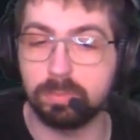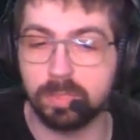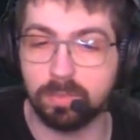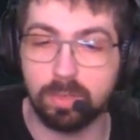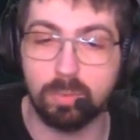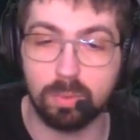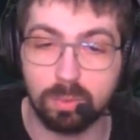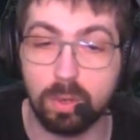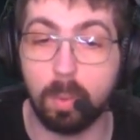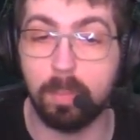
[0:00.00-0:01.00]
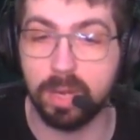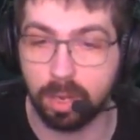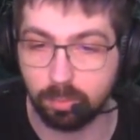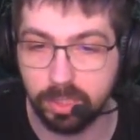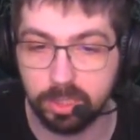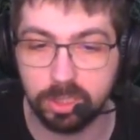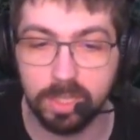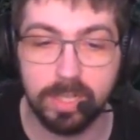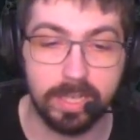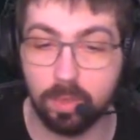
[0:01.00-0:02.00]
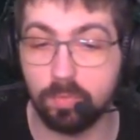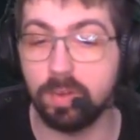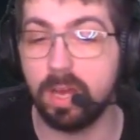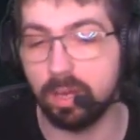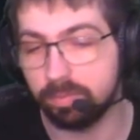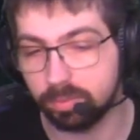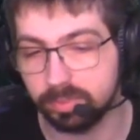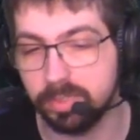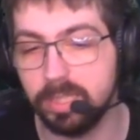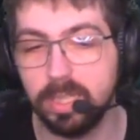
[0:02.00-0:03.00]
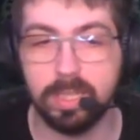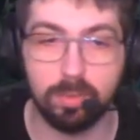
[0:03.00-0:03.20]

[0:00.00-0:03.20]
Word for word: Observer ou encore Blair Witch, et on va avancer.